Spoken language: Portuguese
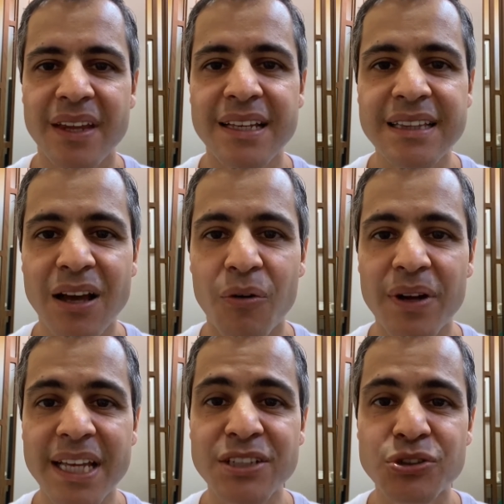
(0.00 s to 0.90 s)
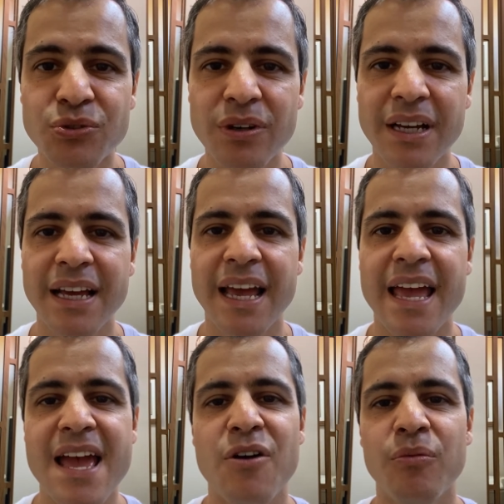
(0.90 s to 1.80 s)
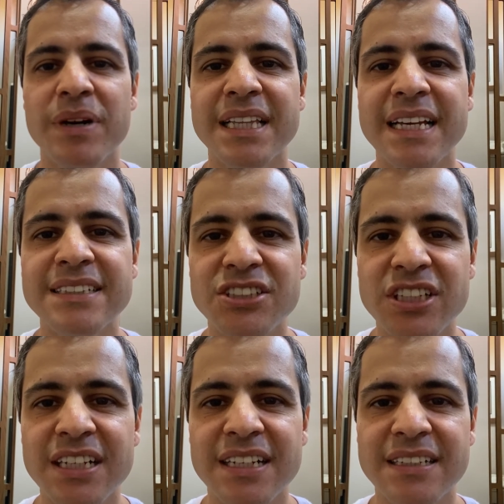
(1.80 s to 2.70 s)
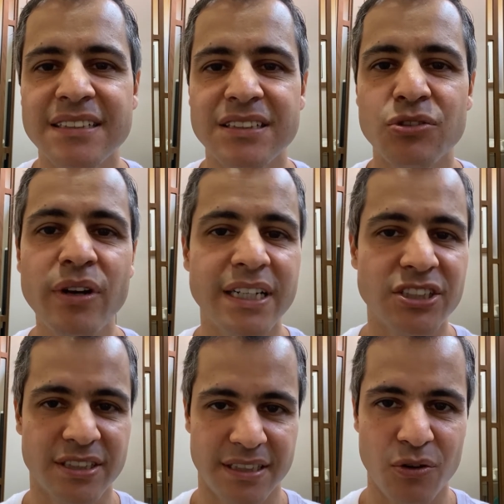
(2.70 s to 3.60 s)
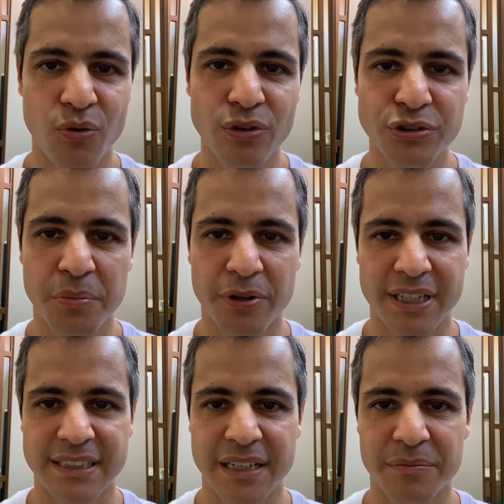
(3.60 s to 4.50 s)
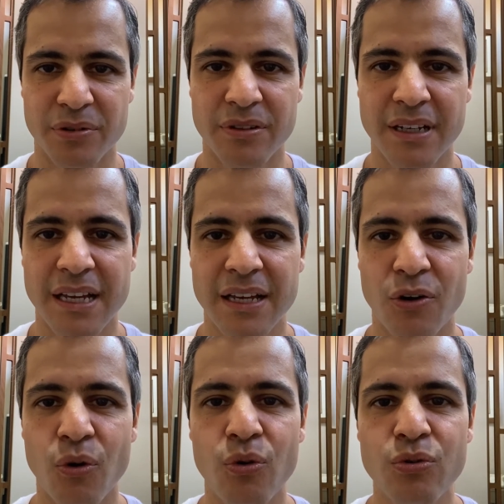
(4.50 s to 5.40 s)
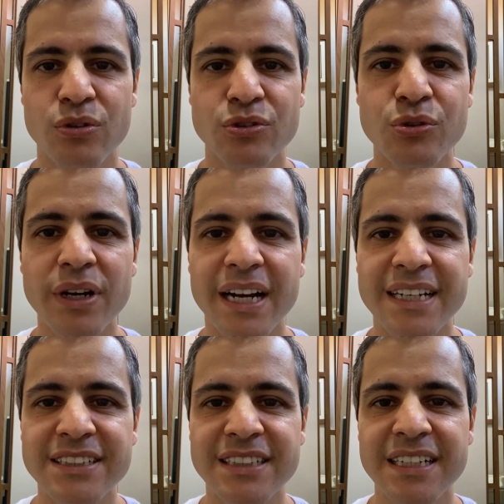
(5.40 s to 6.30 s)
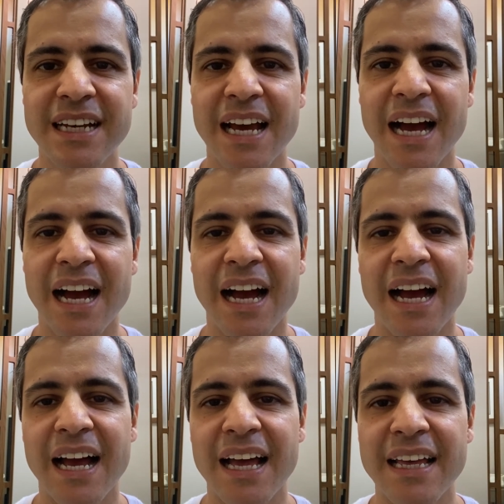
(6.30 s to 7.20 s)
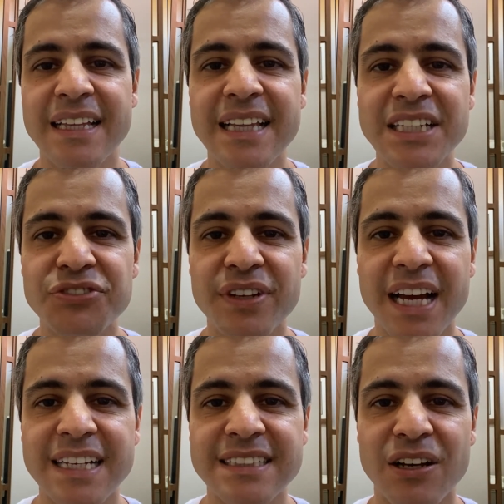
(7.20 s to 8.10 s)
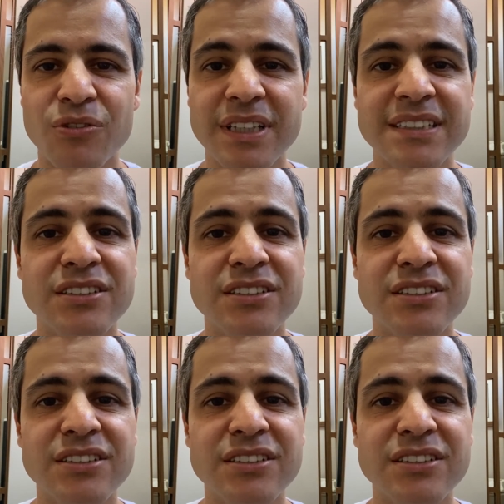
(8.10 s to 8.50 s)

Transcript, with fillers: Então, isso é uma das dicas durante esse curso, por exemplo, ou durante a identificação das